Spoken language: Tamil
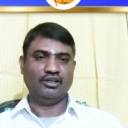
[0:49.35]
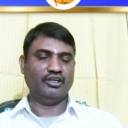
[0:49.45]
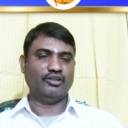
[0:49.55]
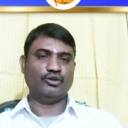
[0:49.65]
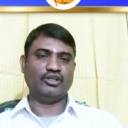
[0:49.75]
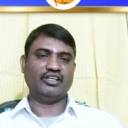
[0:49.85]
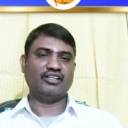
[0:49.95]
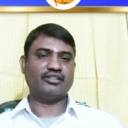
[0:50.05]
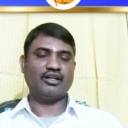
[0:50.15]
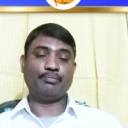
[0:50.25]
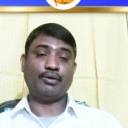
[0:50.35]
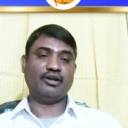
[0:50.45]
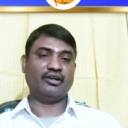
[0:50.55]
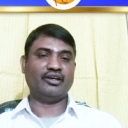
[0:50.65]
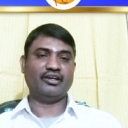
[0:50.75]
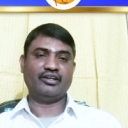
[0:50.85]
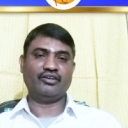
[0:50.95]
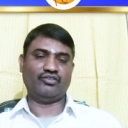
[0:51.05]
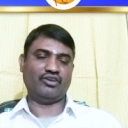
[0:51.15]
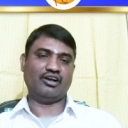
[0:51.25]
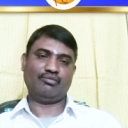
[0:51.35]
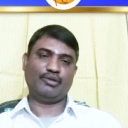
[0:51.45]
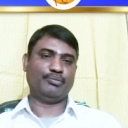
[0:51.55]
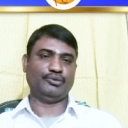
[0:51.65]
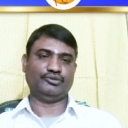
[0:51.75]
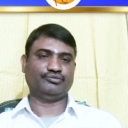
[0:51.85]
இது ஒரு சிறப்பான அமைப்பு